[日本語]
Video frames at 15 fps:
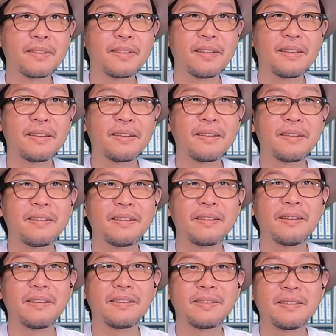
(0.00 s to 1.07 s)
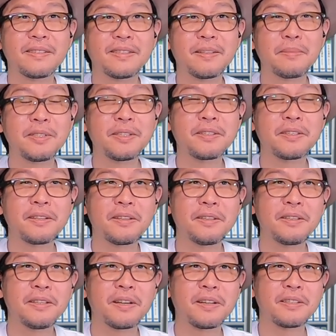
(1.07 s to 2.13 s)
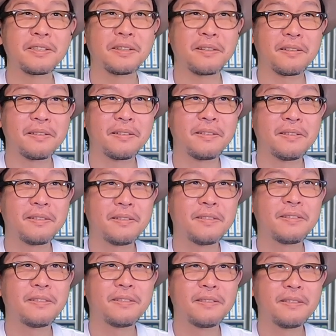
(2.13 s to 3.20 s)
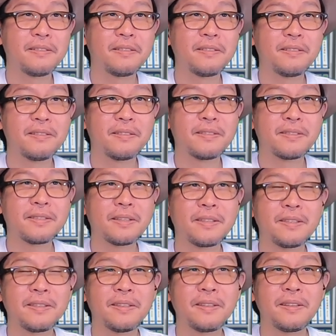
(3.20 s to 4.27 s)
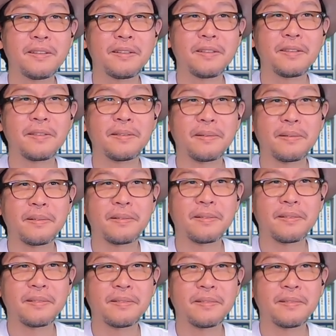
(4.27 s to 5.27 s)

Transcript: いやいやいやいやいや、久々じゃない田舎ちゃん。最近出てなかったよね。